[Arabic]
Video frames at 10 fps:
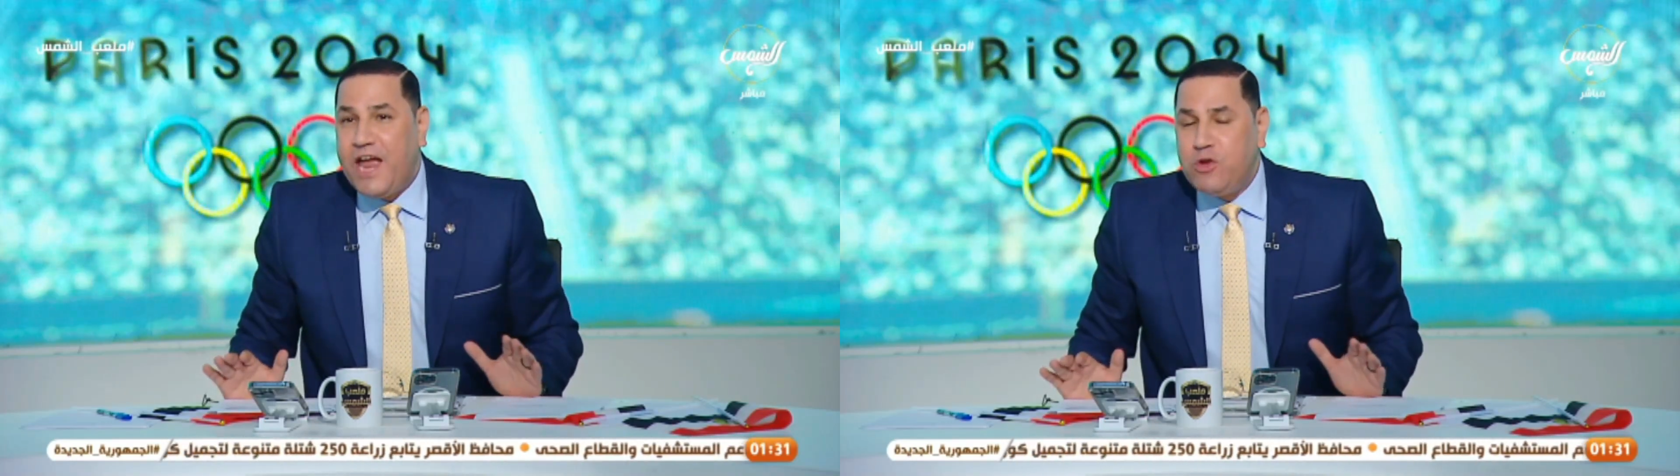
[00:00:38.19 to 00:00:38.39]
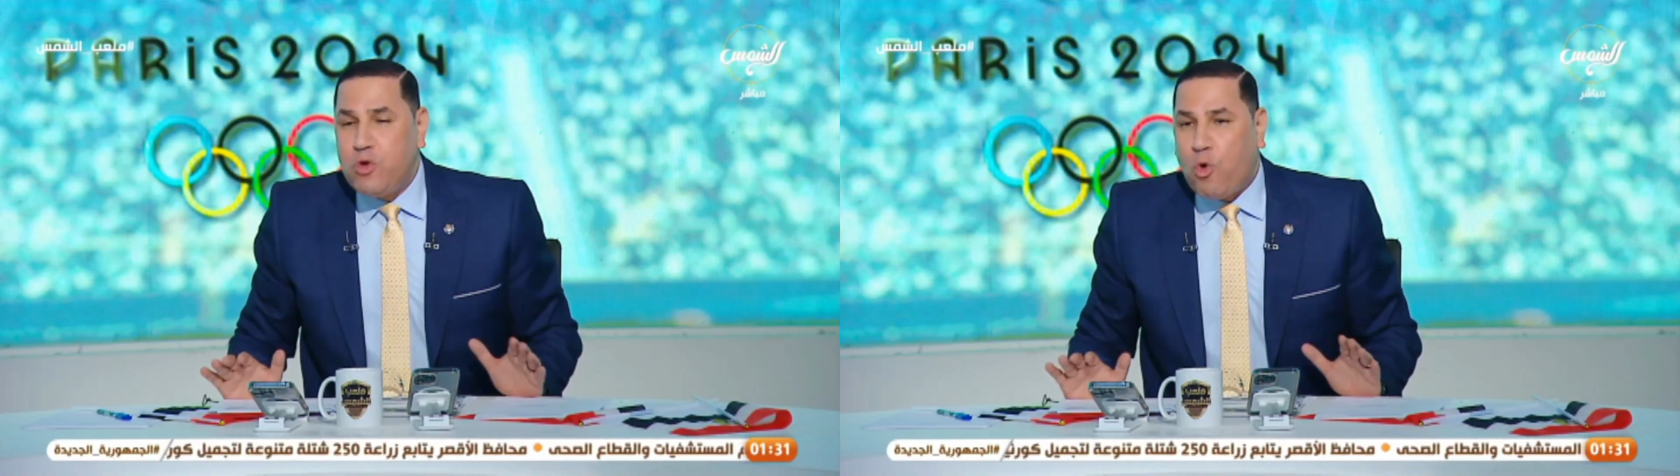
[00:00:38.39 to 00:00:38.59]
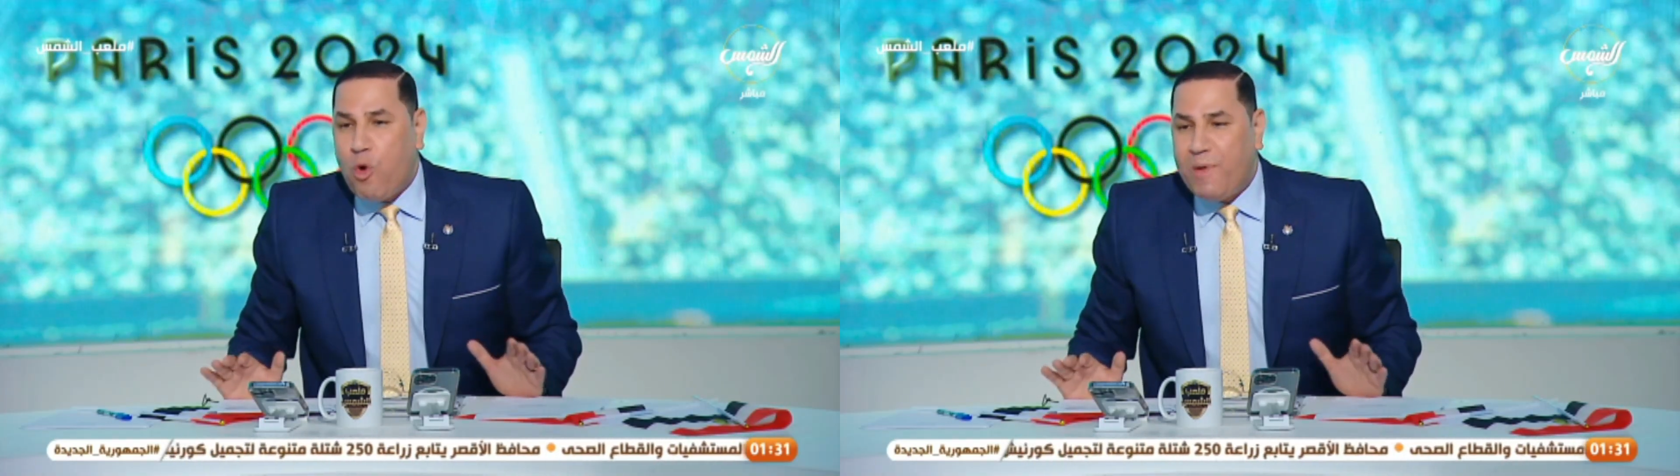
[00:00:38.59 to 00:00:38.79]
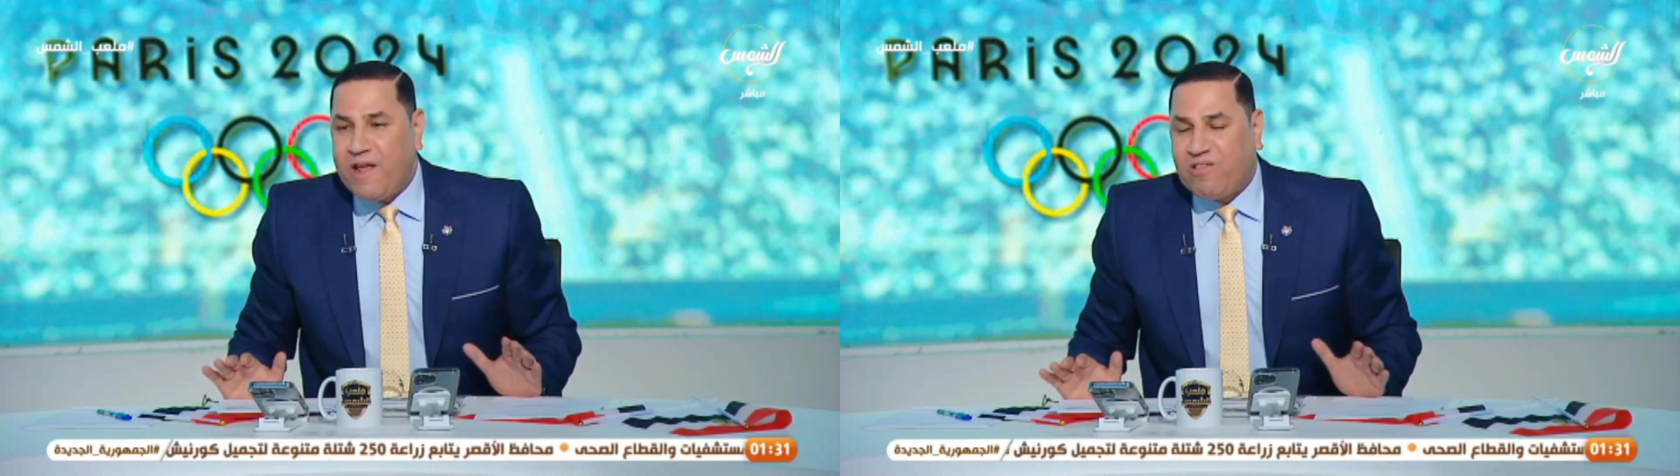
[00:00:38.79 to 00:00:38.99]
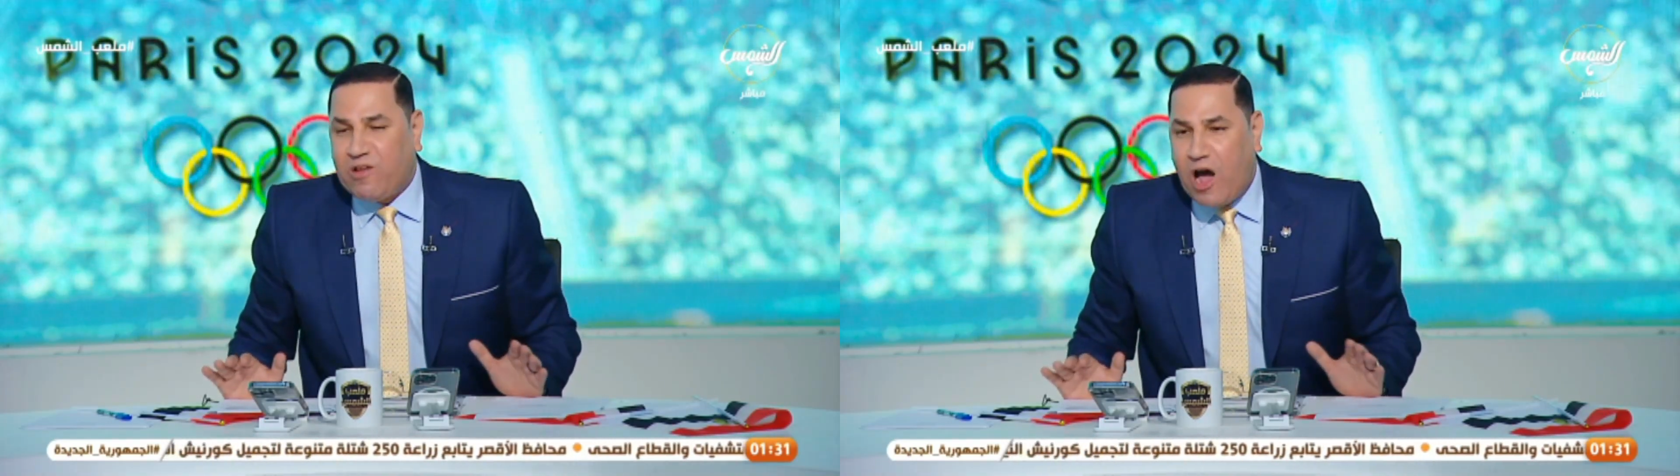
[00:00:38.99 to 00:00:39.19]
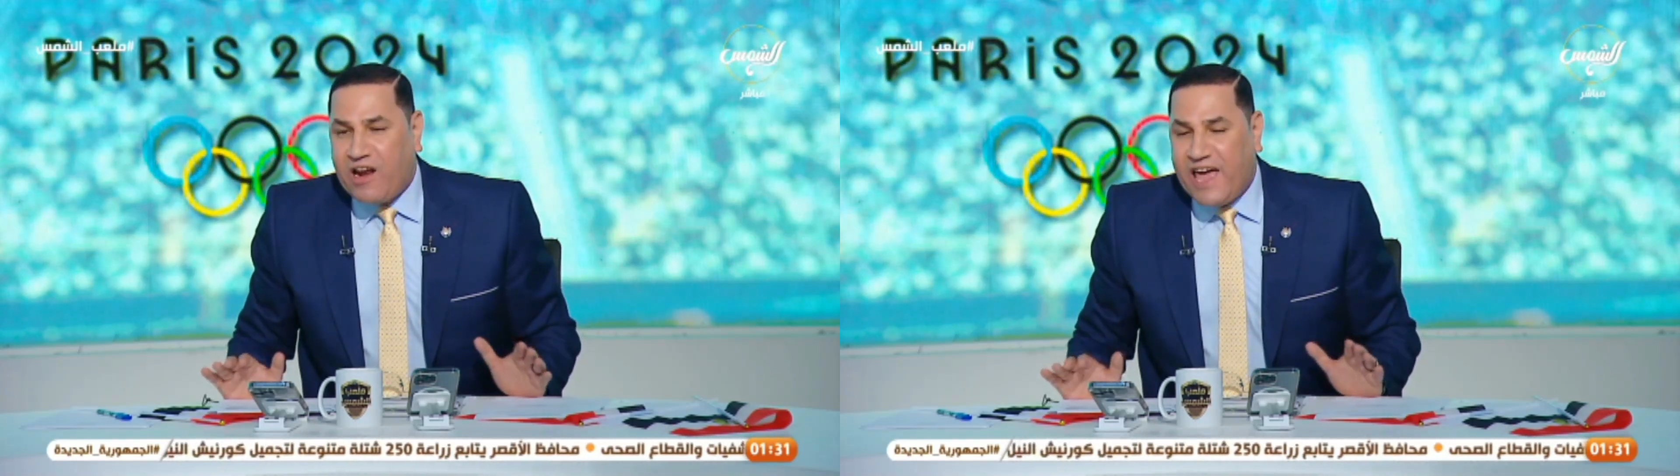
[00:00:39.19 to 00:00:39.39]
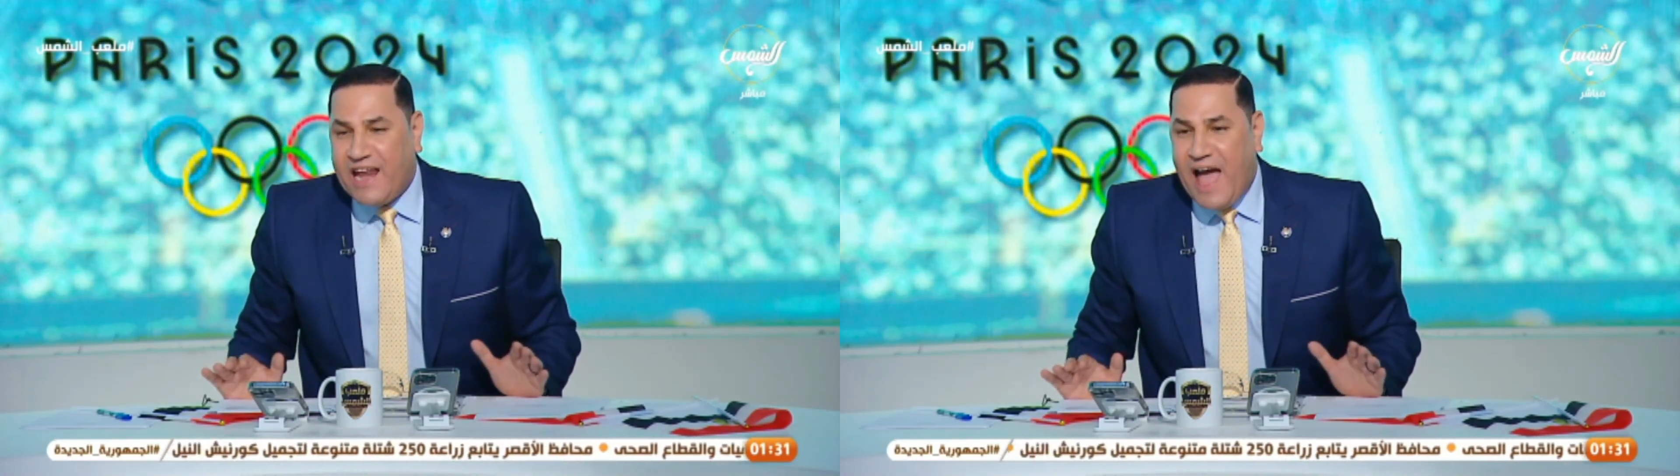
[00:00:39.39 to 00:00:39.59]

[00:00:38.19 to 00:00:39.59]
عندكم اصرار غير